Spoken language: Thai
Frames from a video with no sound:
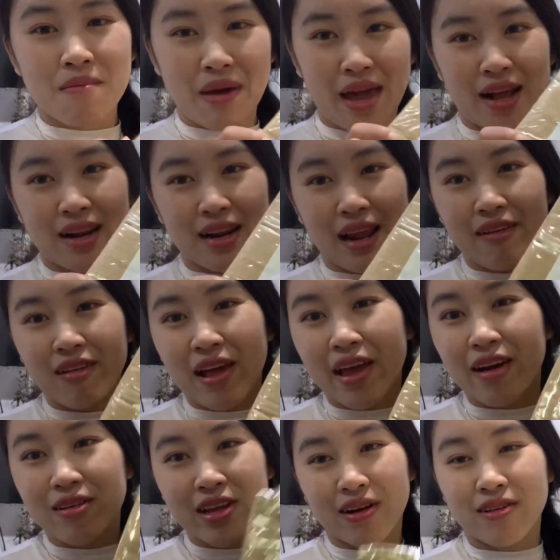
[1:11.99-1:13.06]
แพ็คแล้วแล้
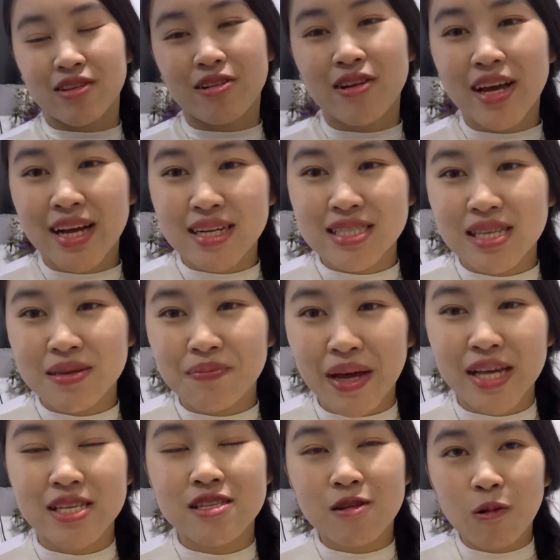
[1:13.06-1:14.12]
วเดี๋ยวจังไ่ก็ซิไป
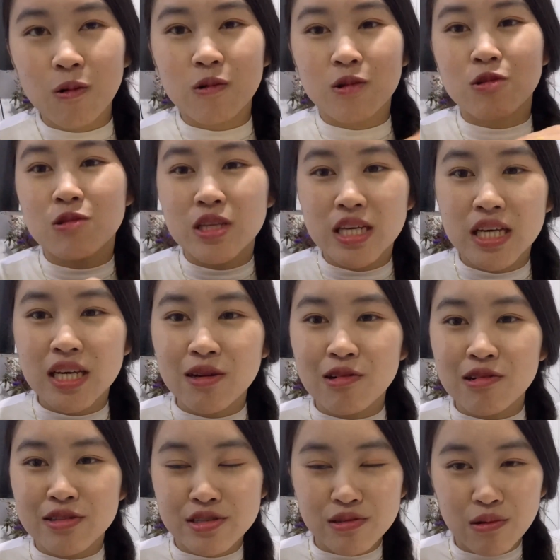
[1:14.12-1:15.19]
ส่งอยู่ที่ค
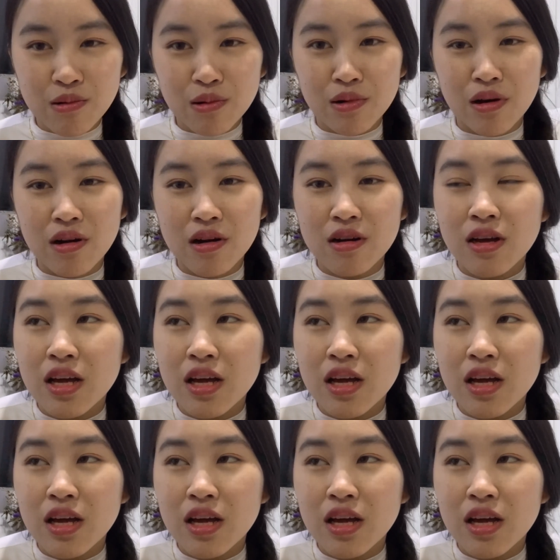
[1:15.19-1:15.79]
นส่งเนาะ